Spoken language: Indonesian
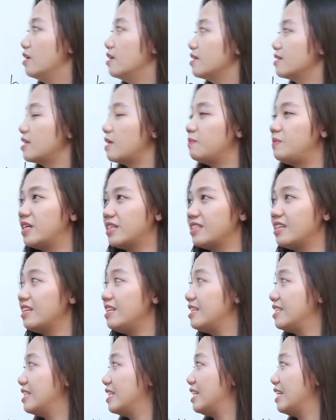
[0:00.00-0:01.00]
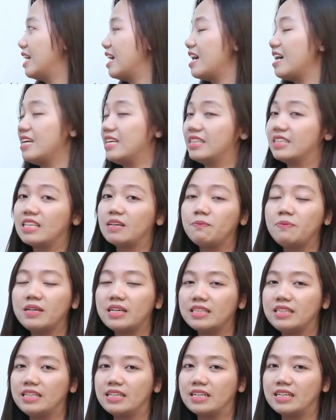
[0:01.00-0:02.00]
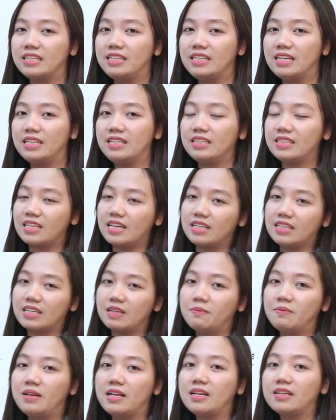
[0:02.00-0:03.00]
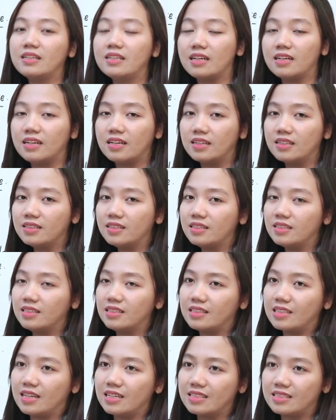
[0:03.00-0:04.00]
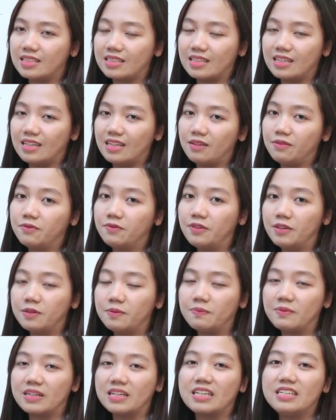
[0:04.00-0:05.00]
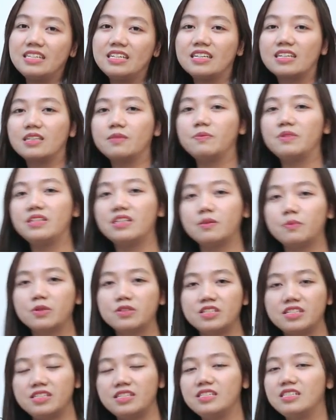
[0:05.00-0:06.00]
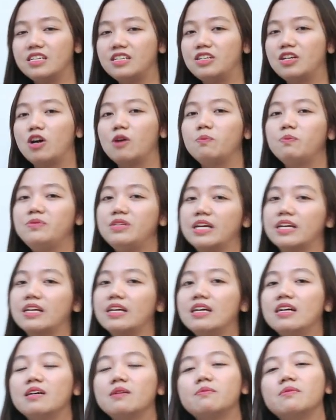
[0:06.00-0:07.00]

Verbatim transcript: Subjeknya di sini I, tapi ketika dia ditarik ke belakang, ditarik setelah verb, maka dia akan pindah posisi jadi objek.